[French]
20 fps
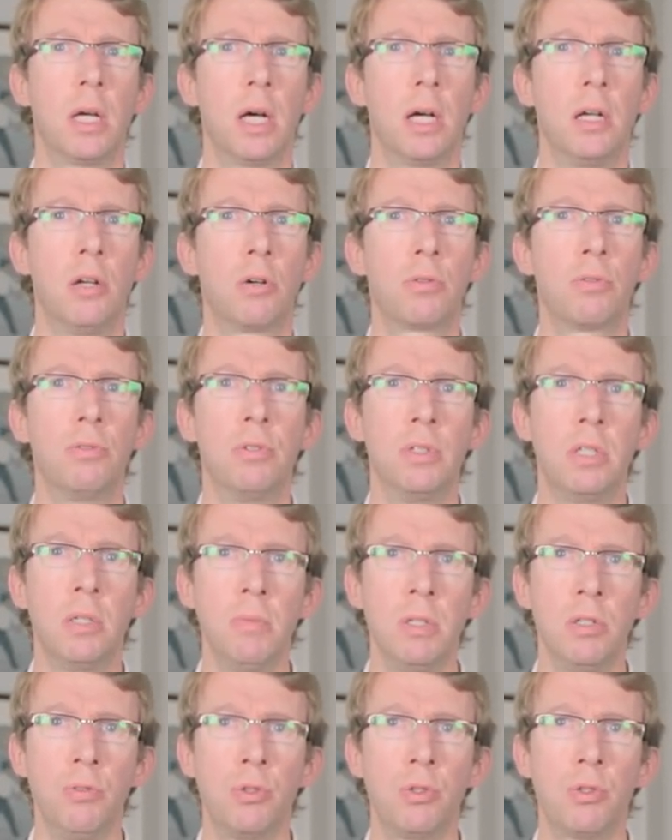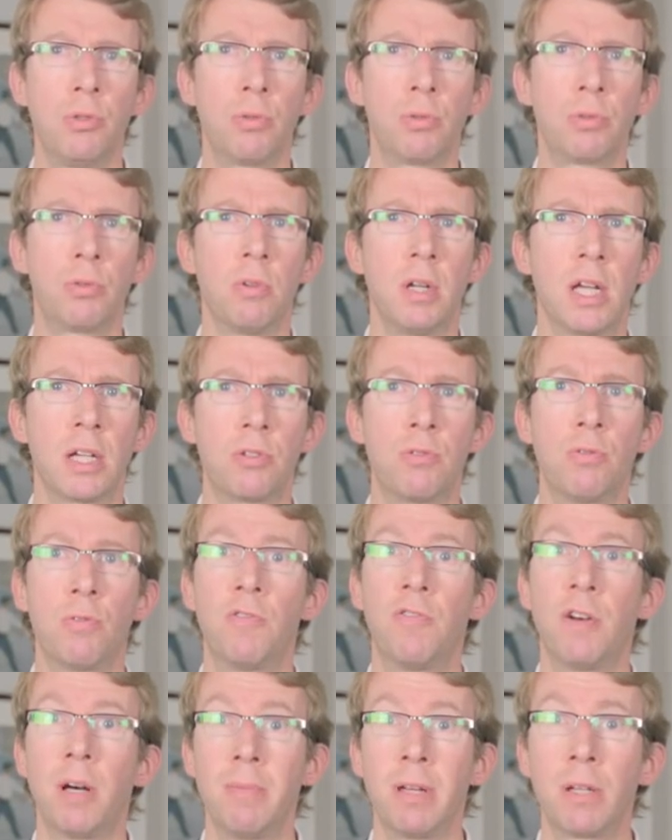alors qu'une diminution de
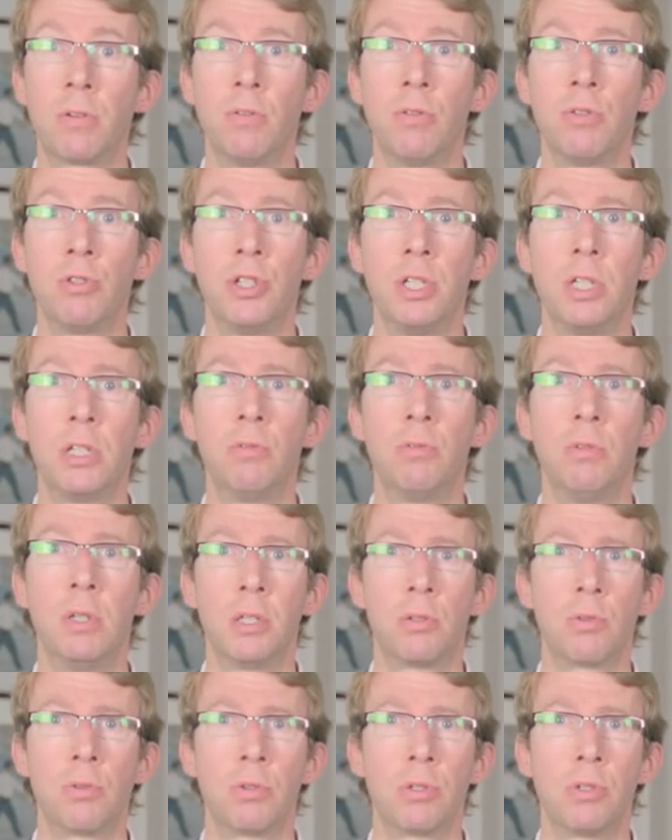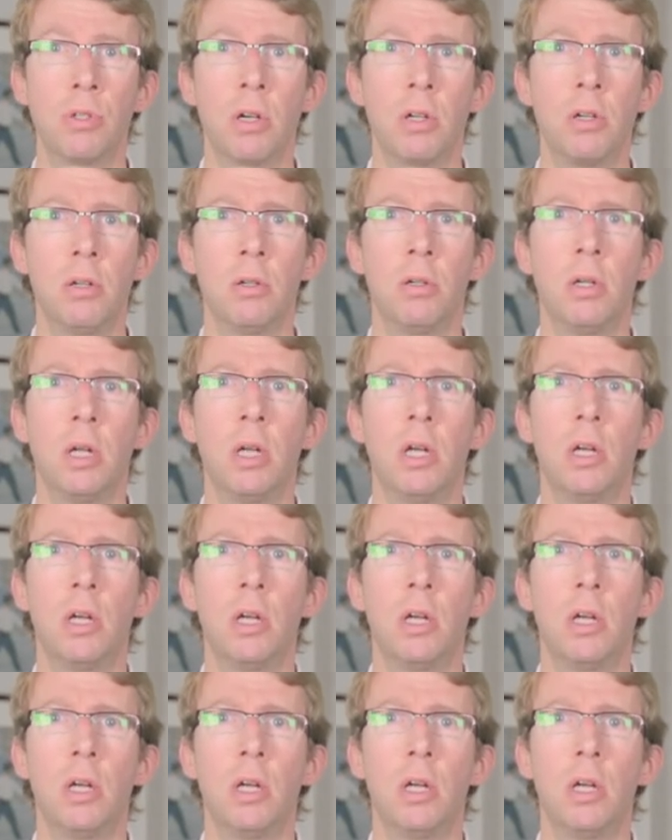l'action pharmacologique du létrozole